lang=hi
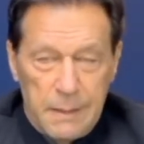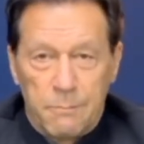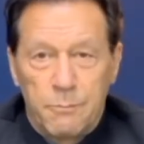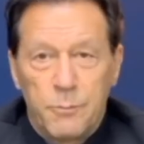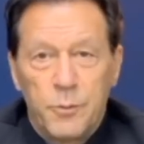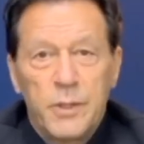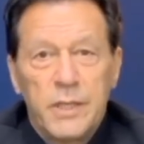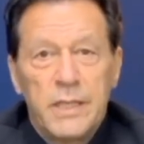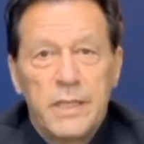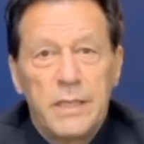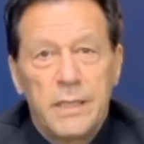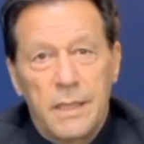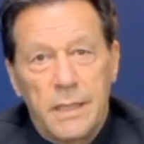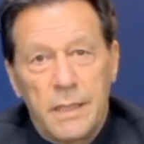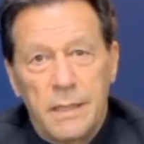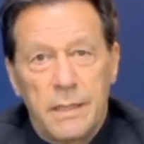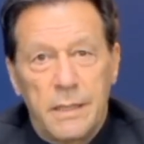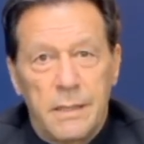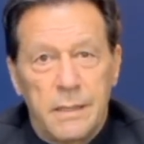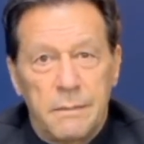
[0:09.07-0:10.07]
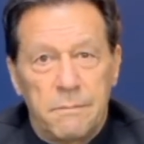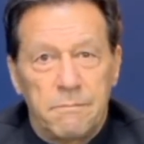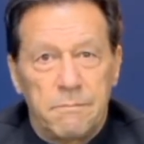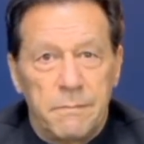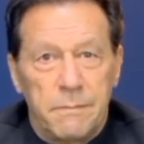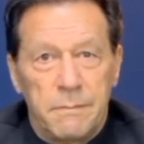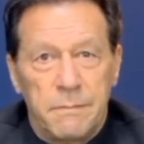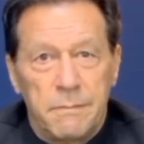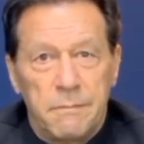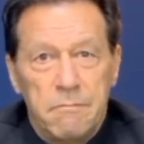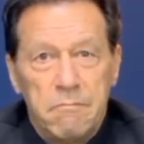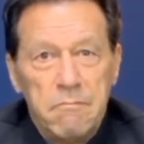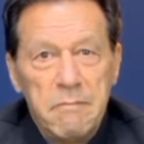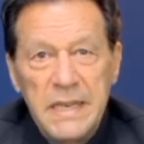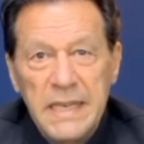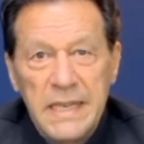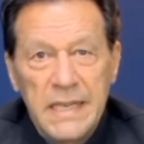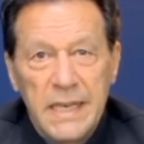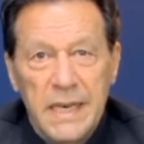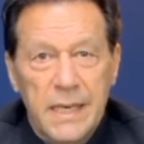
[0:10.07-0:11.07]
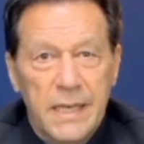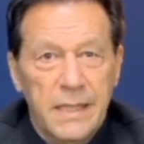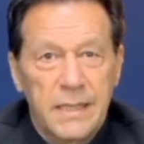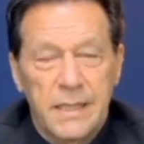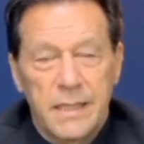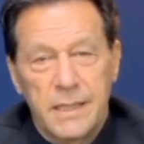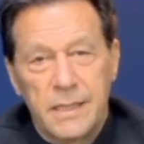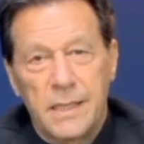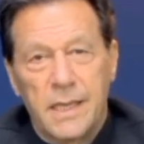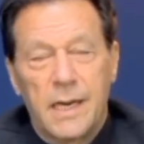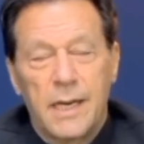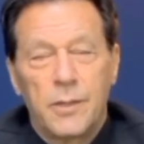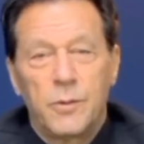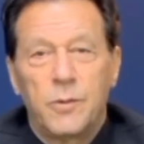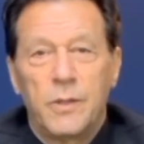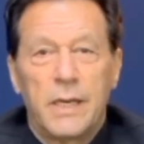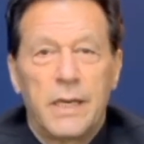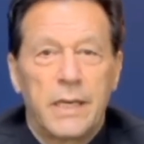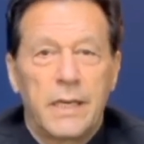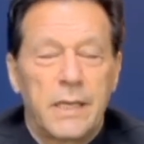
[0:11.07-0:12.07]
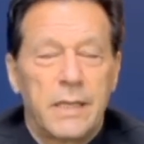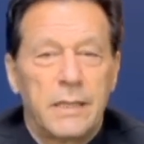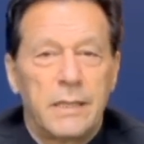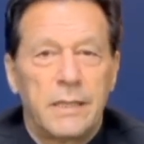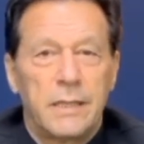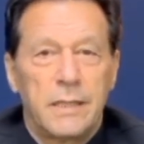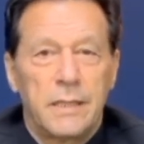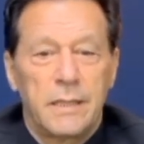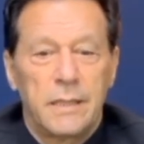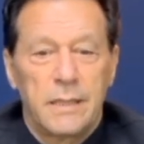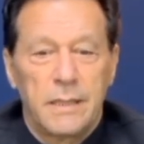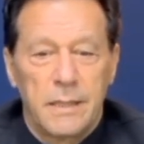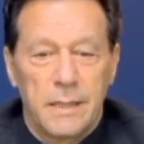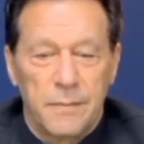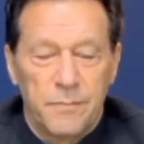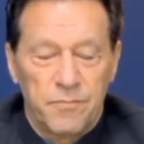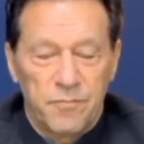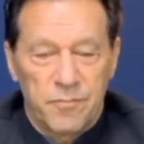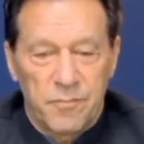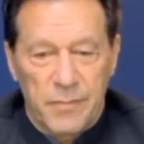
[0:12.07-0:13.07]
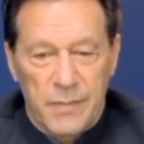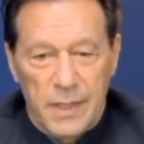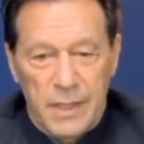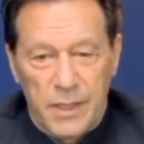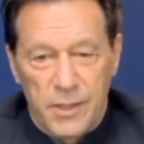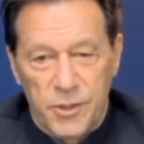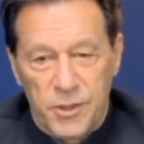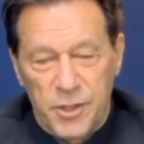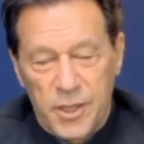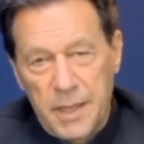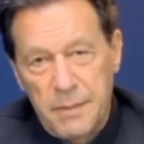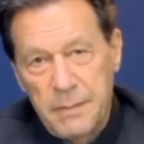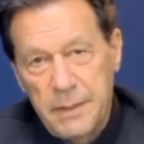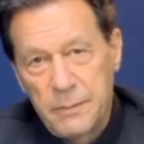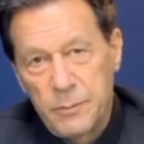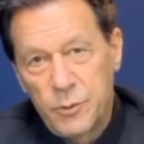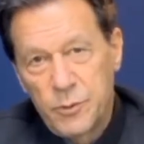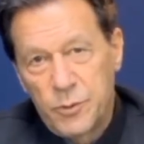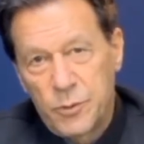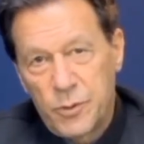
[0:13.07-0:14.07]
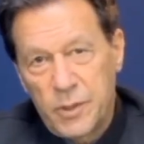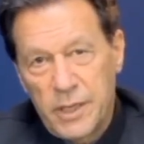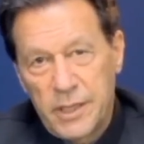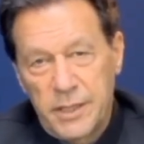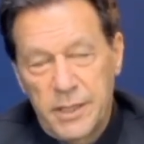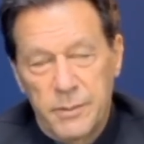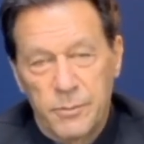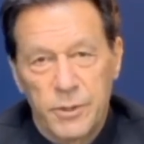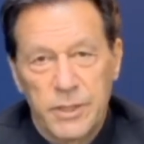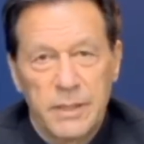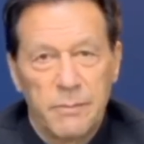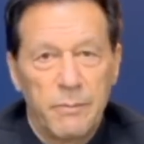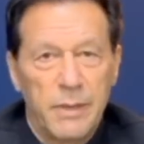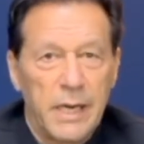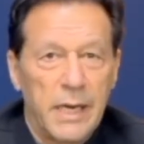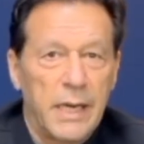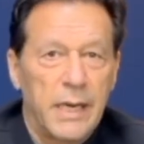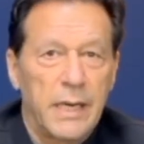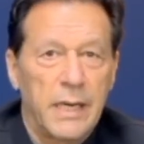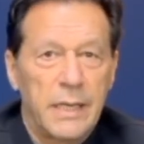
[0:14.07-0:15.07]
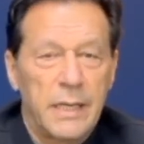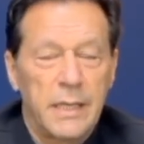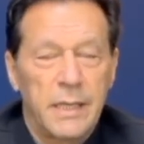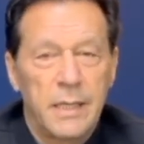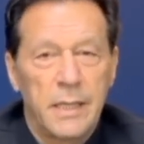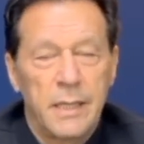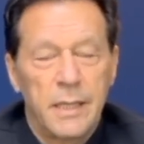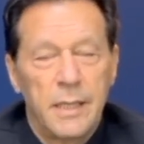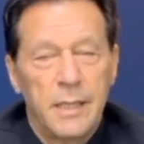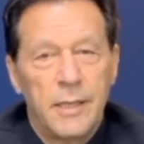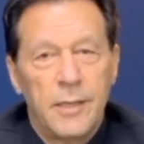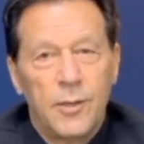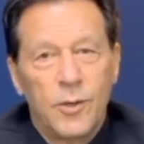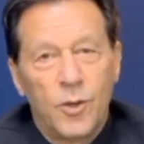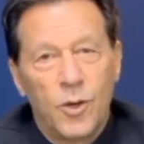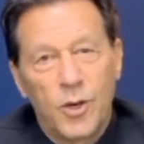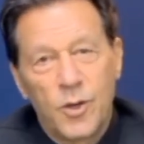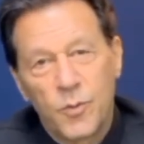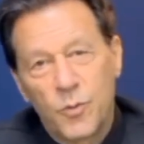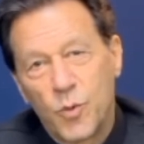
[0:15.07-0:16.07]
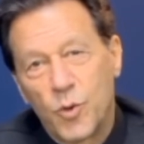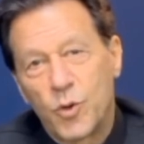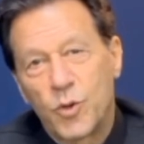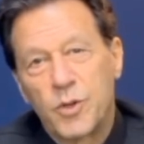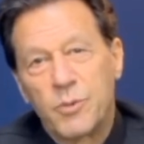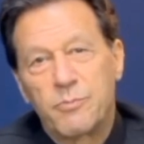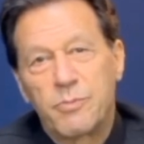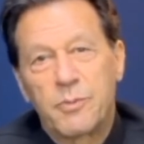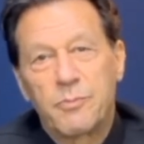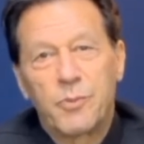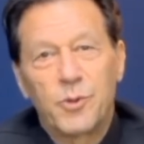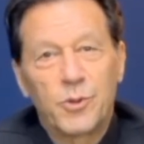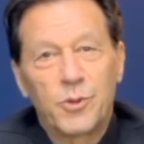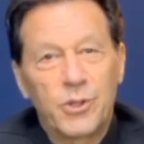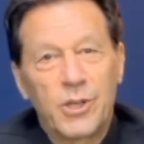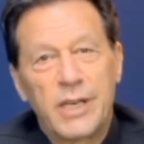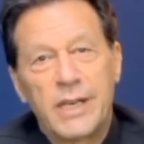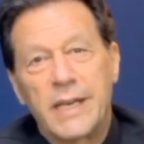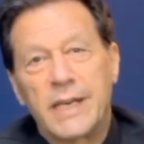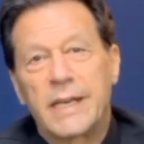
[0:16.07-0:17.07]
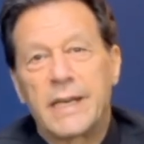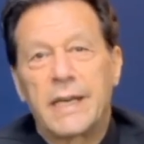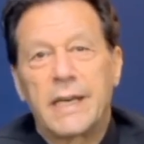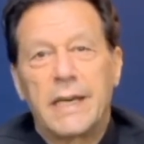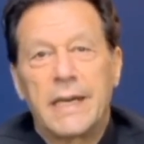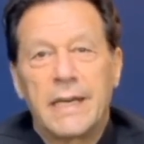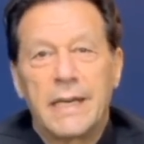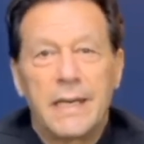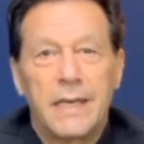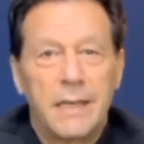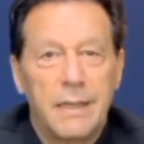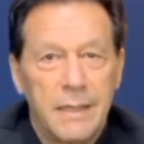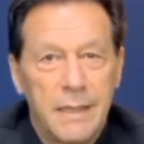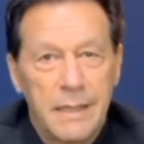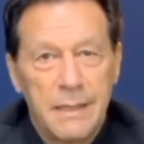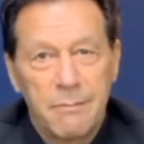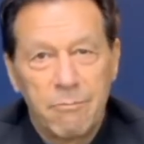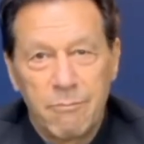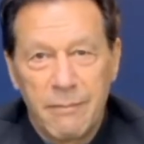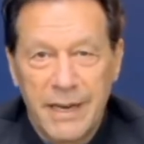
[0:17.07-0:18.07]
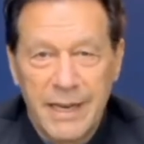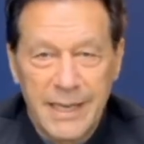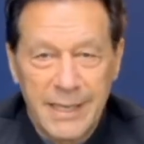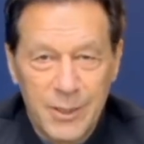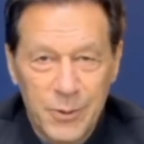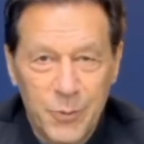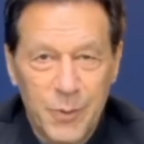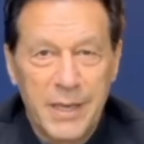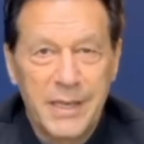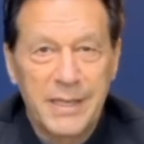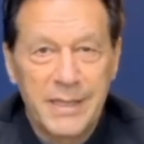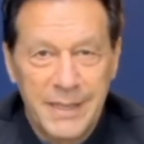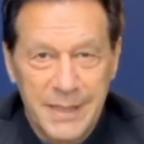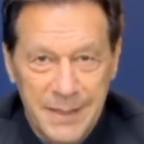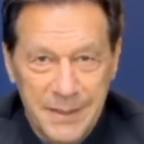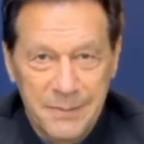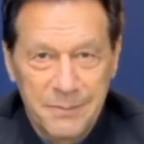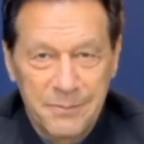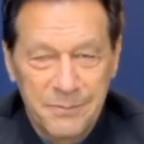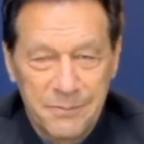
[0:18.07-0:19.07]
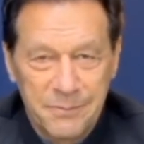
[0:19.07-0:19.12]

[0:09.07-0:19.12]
पूरी मीडिया के अंदर चला हुआ है कि जी शाह महमूद कुरैशी मुझे मिलने आए और वो कोई प्रपोज़ल लेके आए हैं माइनस वन की